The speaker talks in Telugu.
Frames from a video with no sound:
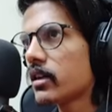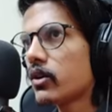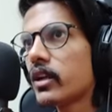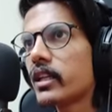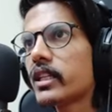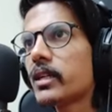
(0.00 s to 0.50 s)
ఎలా
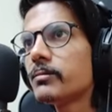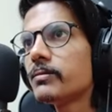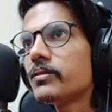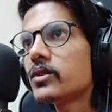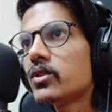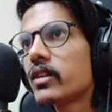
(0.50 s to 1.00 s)
వదిలేద్దాం
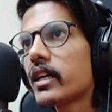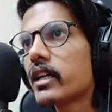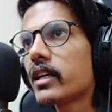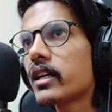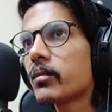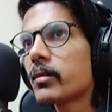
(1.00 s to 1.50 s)
చూసారా
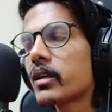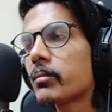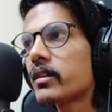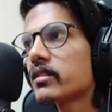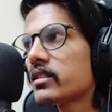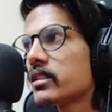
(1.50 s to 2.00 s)
ఇక్కడ మనకి
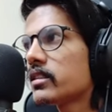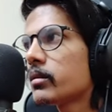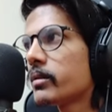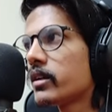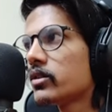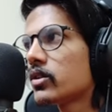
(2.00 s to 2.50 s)
పర్సంటేజ్ అయితే
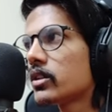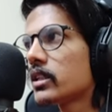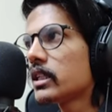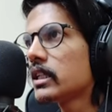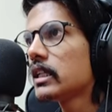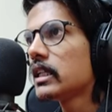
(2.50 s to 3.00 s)
పెరుగుతుంది